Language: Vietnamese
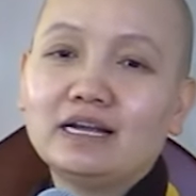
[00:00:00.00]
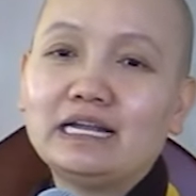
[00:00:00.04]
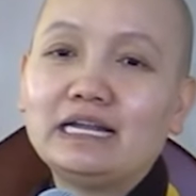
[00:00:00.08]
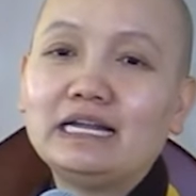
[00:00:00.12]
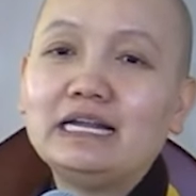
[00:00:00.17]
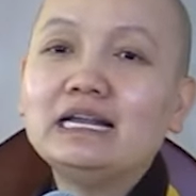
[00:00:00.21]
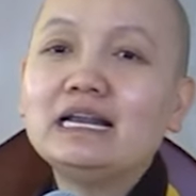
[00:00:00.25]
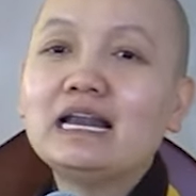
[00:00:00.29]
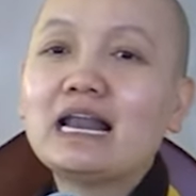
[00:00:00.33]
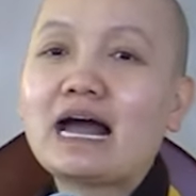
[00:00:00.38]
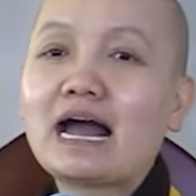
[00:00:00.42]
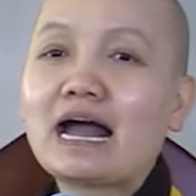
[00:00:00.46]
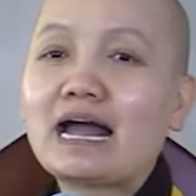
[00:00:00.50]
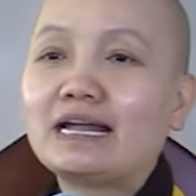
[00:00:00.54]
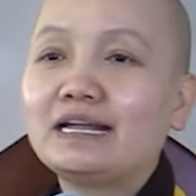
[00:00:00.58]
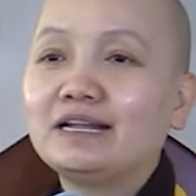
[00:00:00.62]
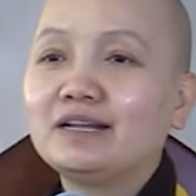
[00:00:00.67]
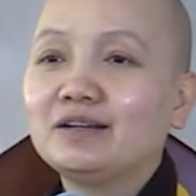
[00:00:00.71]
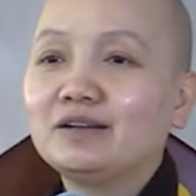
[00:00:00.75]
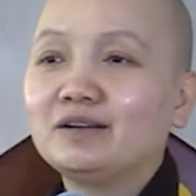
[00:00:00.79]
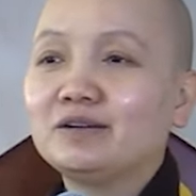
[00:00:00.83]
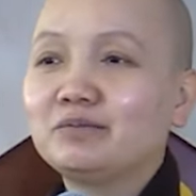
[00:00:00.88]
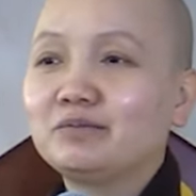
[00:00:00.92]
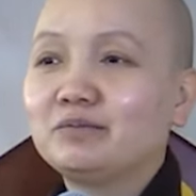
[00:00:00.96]
ỷ
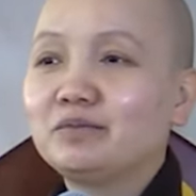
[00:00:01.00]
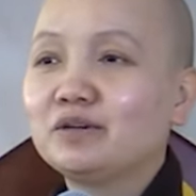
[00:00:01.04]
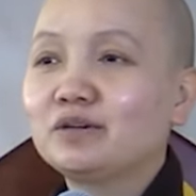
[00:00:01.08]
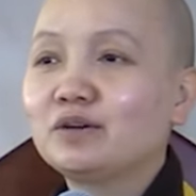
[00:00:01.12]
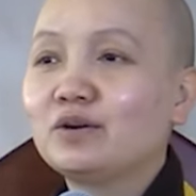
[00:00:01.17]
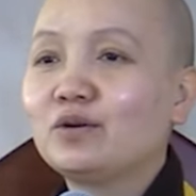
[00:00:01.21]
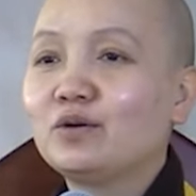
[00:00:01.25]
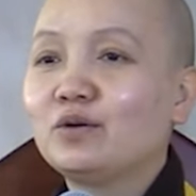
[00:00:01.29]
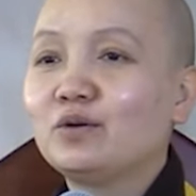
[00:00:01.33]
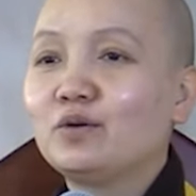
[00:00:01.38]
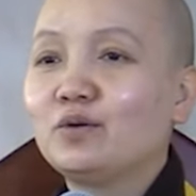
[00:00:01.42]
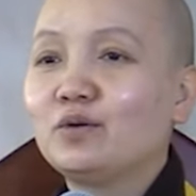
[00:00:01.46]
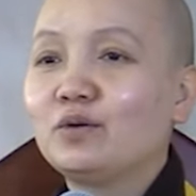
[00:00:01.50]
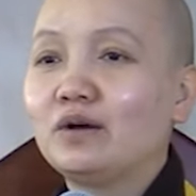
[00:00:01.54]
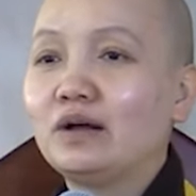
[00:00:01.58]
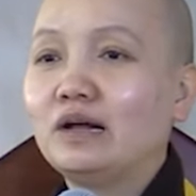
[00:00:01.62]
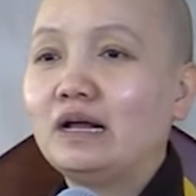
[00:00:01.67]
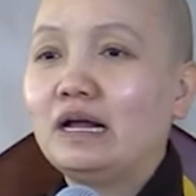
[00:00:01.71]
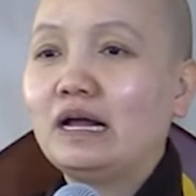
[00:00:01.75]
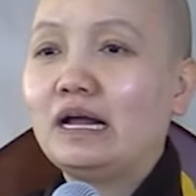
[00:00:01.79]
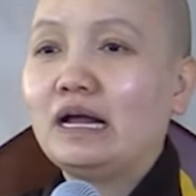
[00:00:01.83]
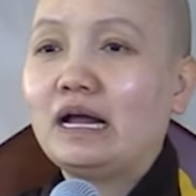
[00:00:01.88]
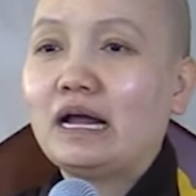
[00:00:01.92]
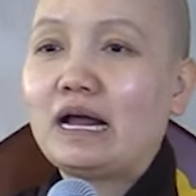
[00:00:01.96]
lại, bắt đầu
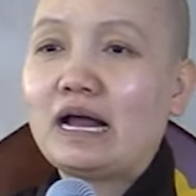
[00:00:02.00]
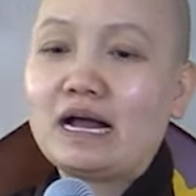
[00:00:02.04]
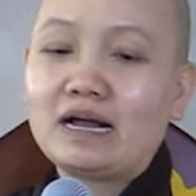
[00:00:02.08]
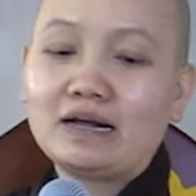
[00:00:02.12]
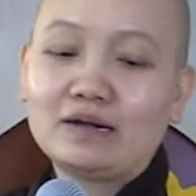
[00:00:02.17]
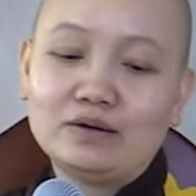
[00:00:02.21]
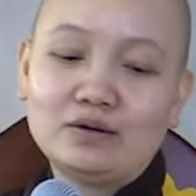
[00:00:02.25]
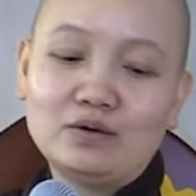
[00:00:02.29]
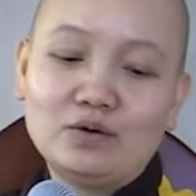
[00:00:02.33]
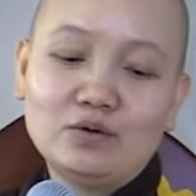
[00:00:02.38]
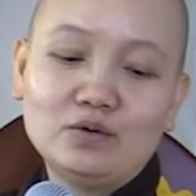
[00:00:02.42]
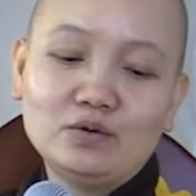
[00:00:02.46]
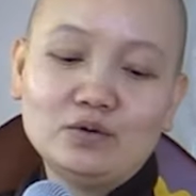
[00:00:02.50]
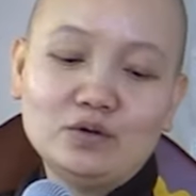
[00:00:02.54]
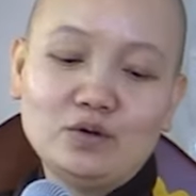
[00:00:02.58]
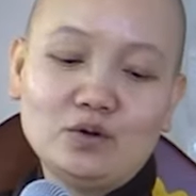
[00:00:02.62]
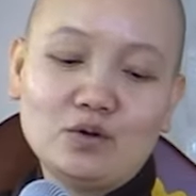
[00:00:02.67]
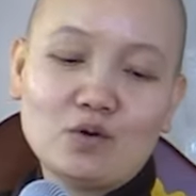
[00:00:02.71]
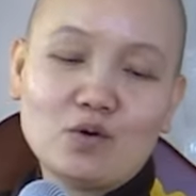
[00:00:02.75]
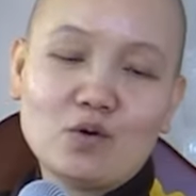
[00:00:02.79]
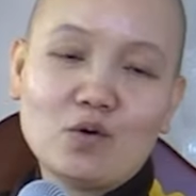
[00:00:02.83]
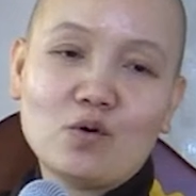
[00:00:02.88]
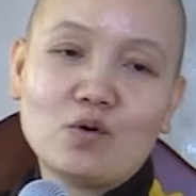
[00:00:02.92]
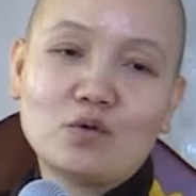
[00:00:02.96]
ăn hối
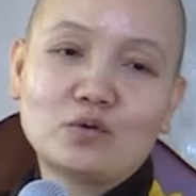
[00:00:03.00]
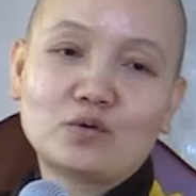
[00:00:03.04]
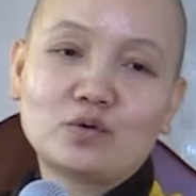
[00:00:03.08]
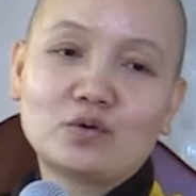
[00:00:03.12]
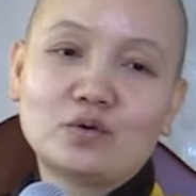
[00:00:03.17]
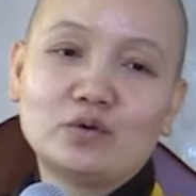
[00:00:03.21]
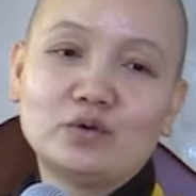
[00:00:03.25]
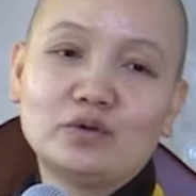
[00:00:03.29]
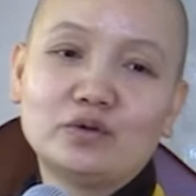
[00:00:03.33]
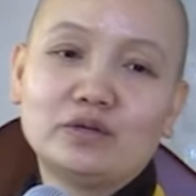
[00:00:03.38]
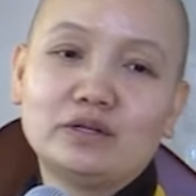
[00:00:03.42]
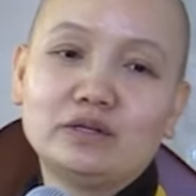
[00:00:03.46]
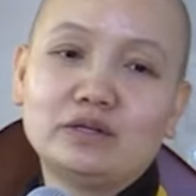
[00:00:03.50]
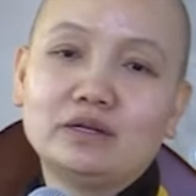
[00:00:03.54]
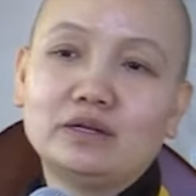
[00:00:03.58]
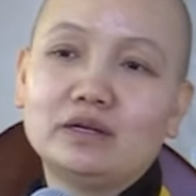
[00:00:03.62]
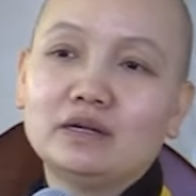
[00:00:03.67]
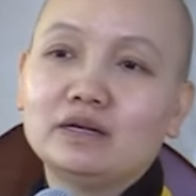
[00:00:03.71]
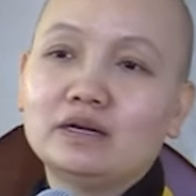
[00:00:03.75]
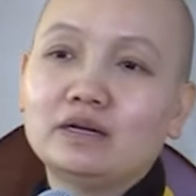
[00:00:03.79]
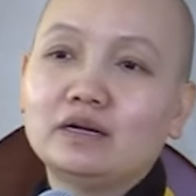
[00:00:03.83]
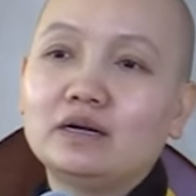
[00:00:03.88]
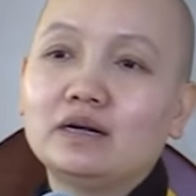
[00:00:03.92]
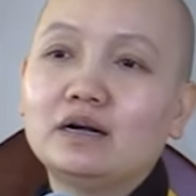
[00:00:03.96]
lộ rồi
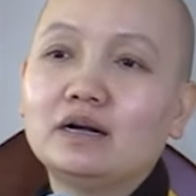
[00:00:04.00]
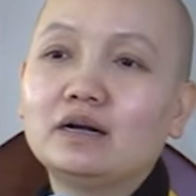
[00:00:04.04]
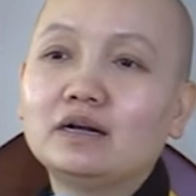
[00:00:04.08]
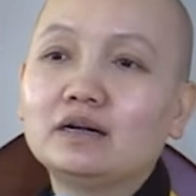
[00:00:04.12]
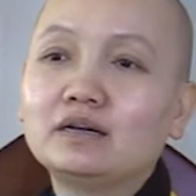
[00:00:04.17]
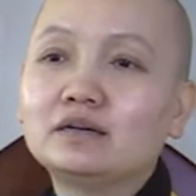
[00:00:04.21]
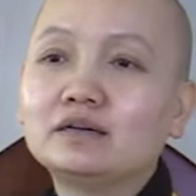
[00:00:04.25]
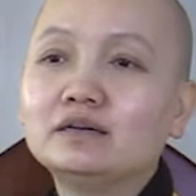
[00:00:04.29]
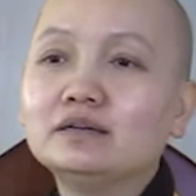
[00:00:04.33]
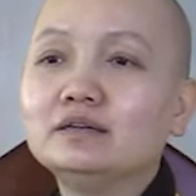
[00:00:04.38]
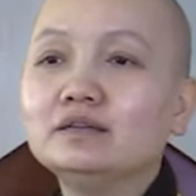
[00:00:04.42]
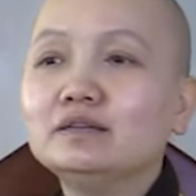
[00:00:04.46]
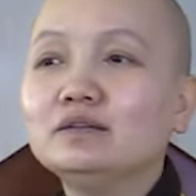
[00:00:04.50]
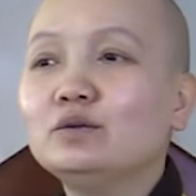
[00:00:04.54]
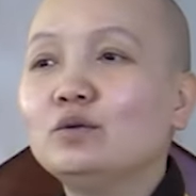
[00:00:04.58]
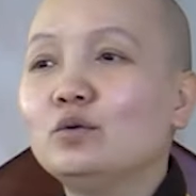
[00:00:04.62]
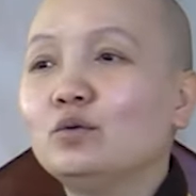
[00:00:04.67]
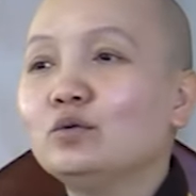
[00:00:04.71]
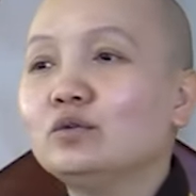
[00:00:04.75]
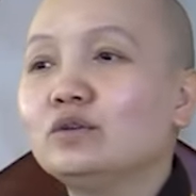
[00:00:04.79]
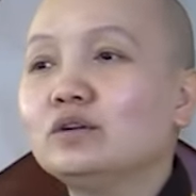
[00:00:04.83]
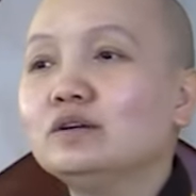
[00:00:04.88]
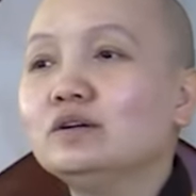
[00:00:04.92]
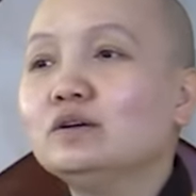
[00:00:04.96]
cưới
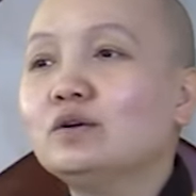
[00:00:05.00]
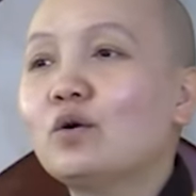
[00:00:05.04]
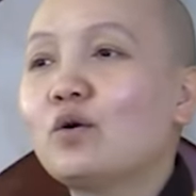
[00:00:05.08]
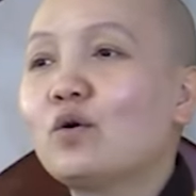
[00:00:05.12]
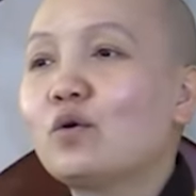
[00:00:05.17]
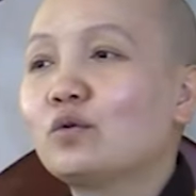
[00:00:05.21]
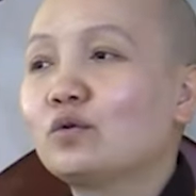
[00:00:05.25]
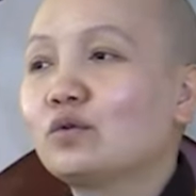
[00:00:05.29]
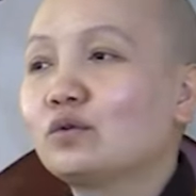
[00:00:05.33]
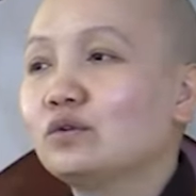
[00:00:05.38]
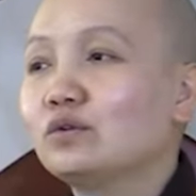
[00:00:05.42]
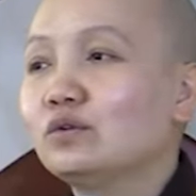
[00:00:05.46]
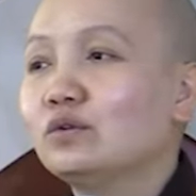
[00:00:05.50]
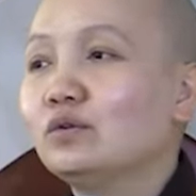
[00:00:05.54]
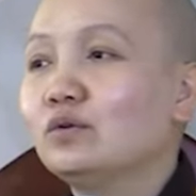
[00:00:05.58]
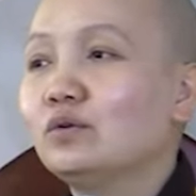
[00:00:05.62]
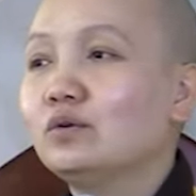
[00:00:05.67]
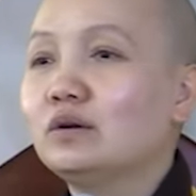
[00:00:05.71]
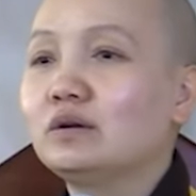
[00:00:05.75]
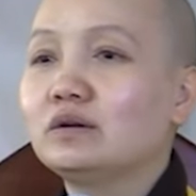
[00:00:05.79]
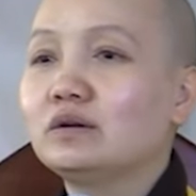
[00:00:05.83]
đủ thứ cô, rồi